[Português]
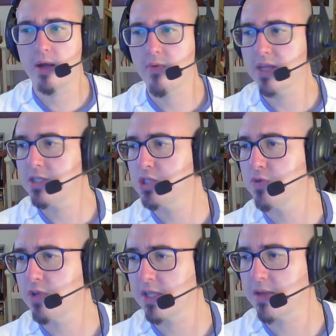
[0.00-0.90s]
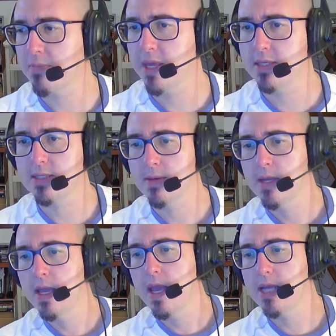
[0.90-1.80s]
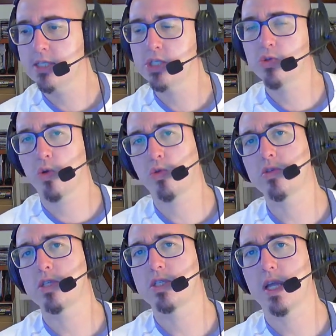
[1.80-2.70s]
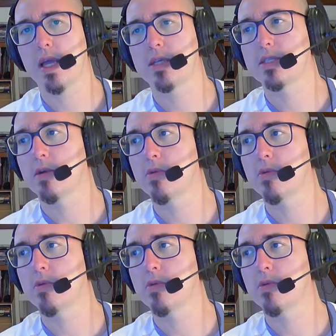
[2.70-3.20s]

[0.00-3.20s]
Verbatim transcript: Resident Evil Database. Esses, to, todos esses canais são